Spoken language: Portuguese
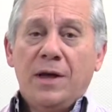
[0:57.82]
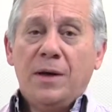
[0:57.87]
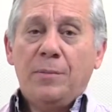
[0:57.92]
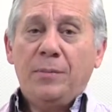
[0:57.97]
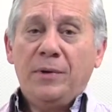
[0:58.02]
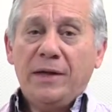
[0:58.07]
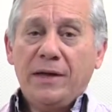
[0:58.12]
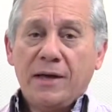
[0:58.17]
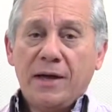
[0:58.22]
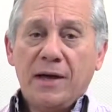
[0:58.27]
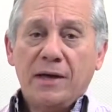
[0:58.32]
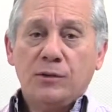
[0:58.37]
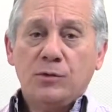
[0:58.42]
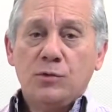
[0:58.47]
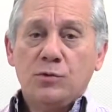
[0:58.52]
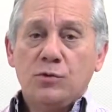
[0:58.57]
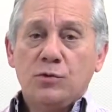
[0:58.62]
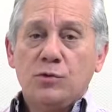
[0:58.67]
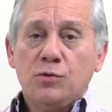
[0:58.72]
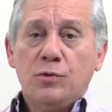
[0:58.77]

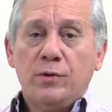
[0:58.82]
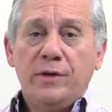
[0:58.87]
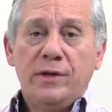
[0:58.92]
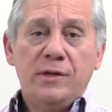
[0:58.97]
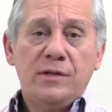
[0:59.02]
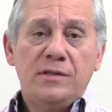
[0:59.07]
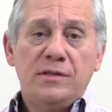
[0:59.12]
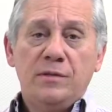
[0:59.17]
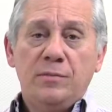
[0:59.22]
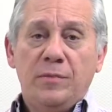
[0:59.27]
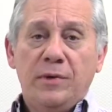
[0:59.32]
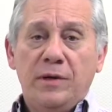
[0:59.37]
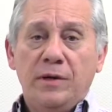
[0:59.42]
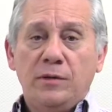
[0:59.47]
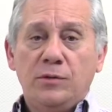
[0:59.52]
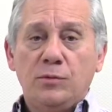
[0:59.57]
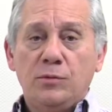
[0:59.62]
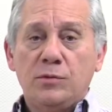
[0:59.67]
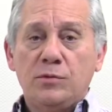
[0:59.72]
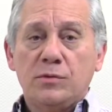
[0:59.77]
aplicados os
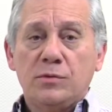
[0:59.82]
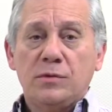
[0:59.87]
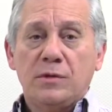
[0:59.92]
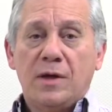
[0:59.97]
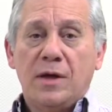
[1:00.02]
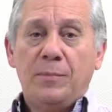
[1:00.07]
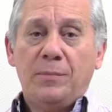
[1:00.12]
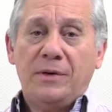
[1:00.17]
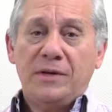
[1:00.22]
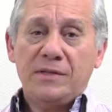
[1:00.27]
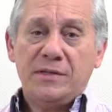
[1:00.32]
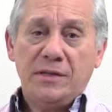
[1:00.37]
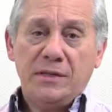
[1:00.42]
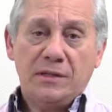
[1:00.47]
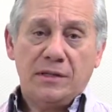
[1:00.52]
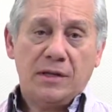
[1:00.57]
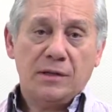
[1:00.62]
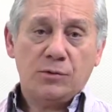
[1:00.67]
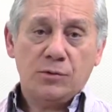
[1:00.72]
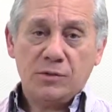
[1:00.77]
conhecimentos
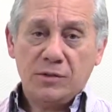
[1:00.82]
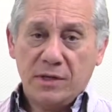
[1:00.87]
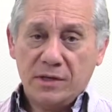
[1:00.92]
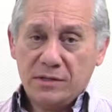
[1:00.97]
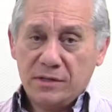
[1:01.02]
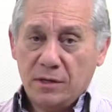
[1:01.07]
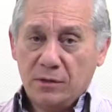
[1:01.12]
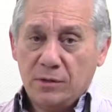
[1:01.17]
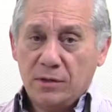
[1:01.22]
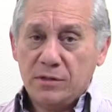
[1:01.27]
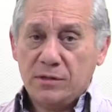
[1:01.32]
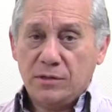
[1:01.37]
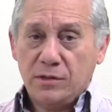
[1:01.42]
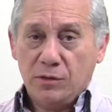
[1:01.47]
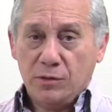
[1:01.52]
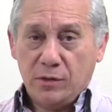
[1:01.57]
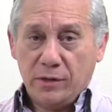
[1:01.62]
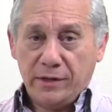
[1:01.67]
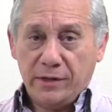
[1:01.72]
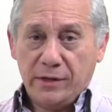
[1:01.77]
apresentados nas aulas
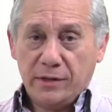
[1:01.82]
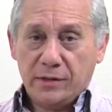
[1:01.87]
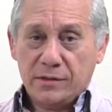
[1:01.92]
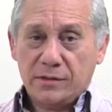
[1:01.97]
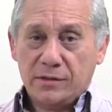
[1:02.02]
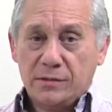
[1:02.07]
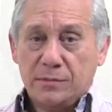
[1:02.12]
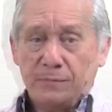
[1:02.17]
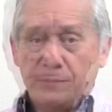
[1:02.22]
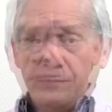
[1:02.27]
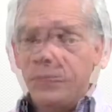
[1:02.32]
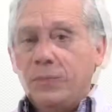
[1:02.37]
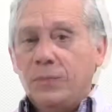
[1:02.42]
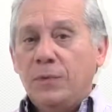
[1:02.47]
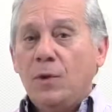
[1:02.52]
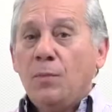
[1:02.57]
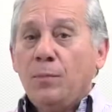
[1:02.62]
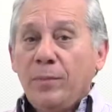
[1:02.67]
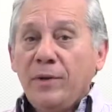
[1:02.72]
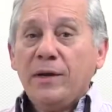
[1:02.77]
teóricas.
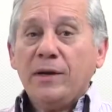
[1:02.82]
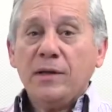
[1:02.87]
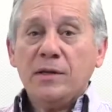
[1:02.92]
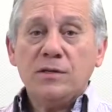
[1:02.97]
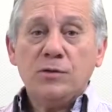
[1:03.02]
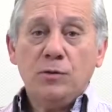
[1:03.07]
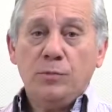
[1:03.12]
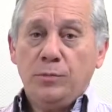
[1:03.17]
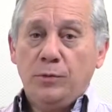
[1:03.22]
Não perca essa